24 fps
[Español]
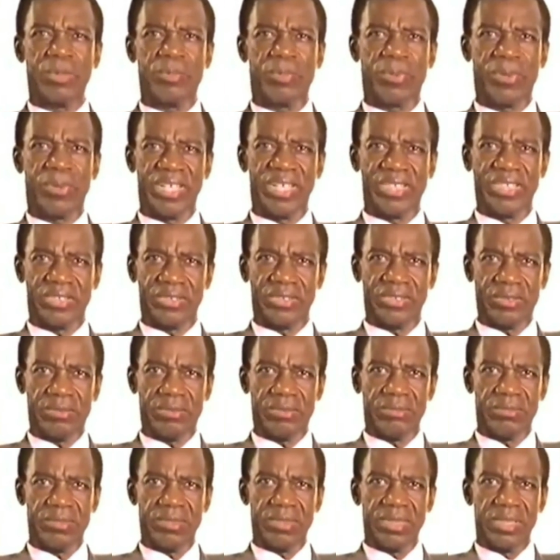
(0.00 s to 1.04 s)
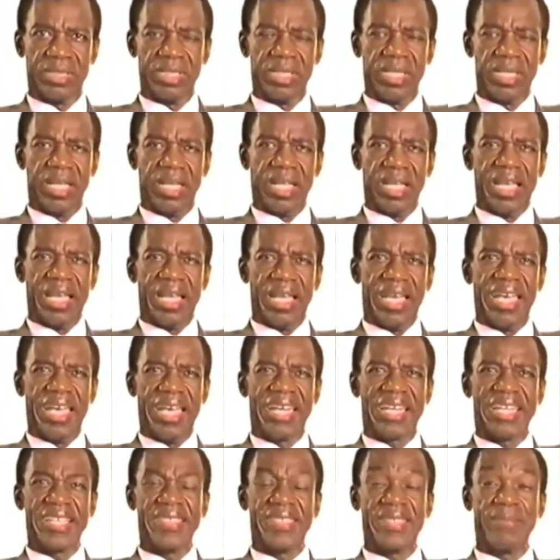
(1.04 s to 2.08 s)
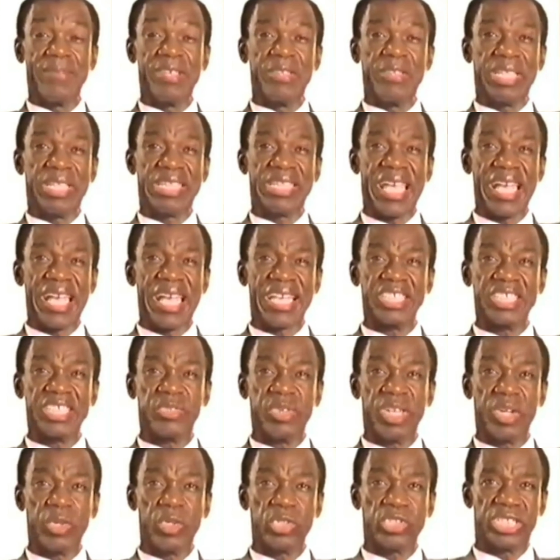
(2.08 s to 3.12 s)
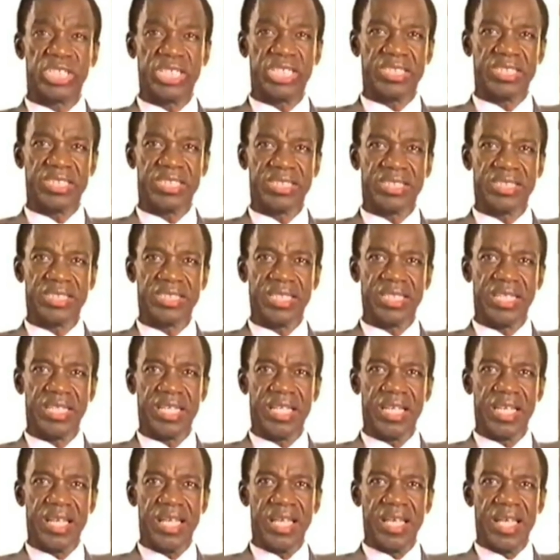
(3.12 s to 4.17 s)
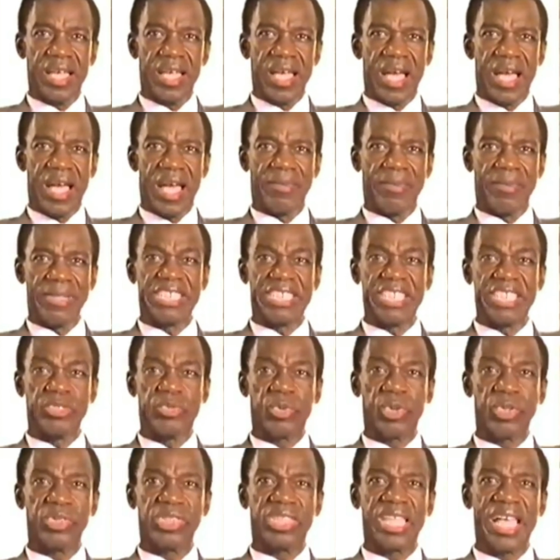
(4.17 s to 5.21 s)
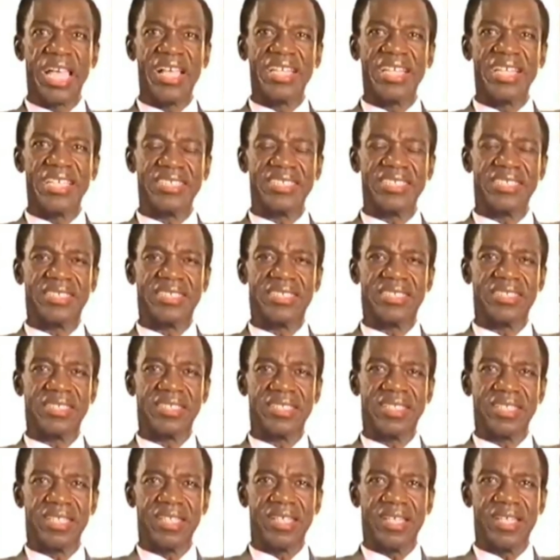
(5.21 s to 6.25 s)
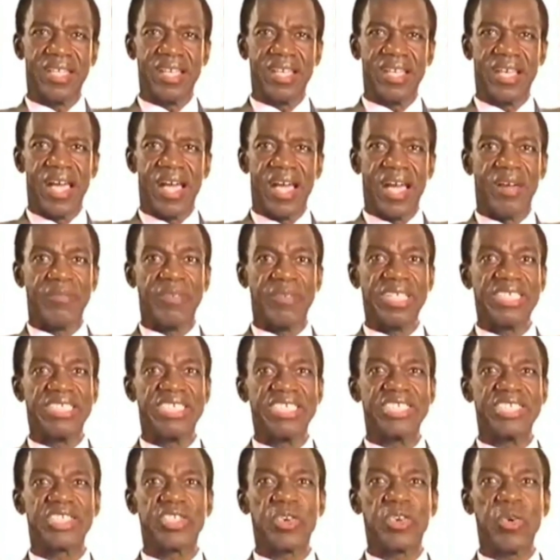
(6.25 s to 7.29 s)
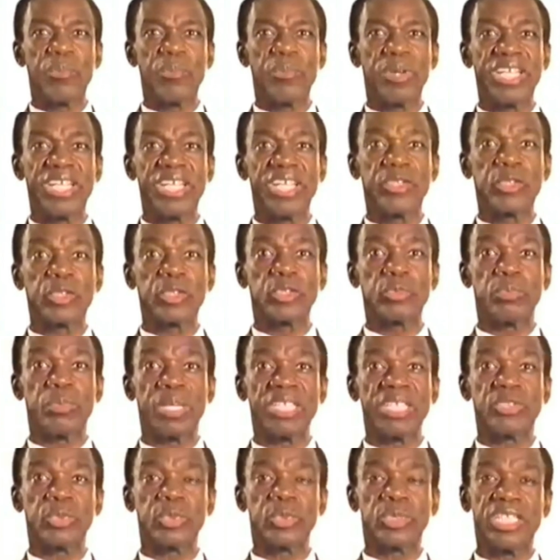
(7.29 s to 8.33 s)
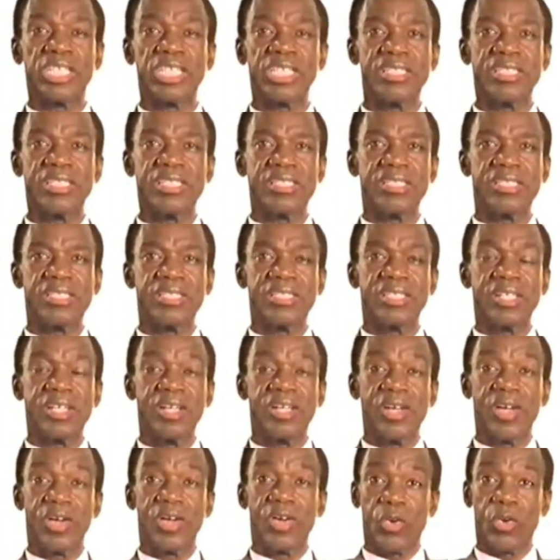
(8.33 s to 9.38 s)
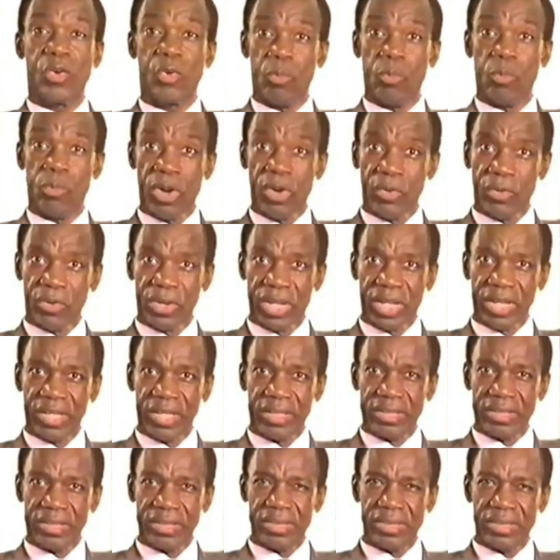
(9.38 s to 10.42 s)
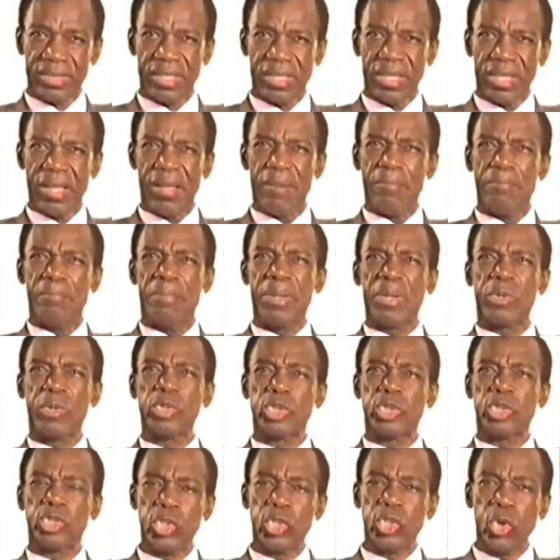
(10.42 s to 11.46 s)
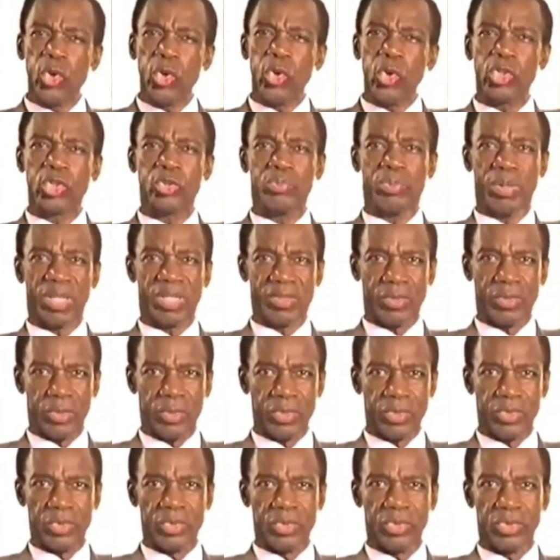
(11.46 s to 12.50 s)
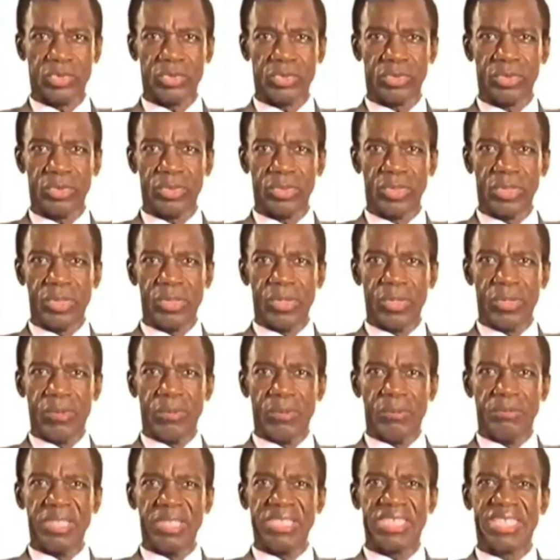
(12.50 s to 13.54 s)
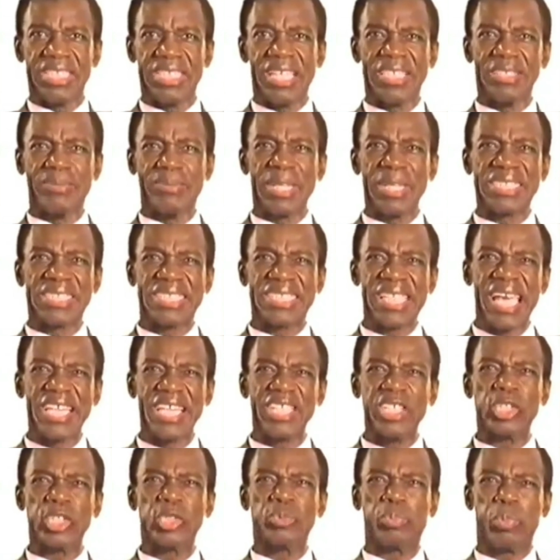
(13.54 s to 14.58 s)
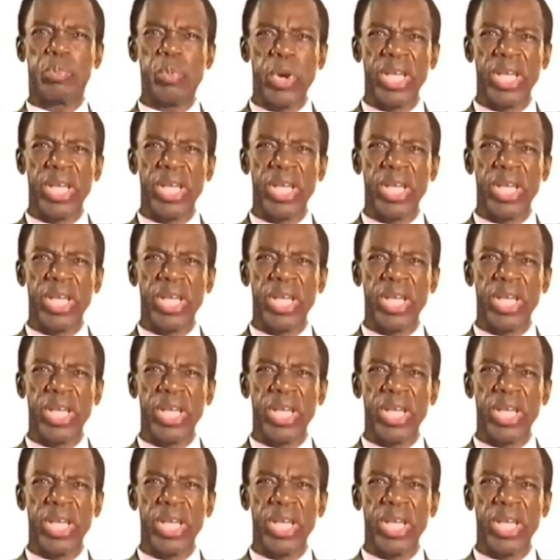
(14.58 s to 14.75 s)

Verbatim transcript: Entonces, ojalá cualquier ser humano tener la, dignidad, la fortaleza, la gallardía y la calidad y el valor de perdonar a aquellos que le han hecho daño.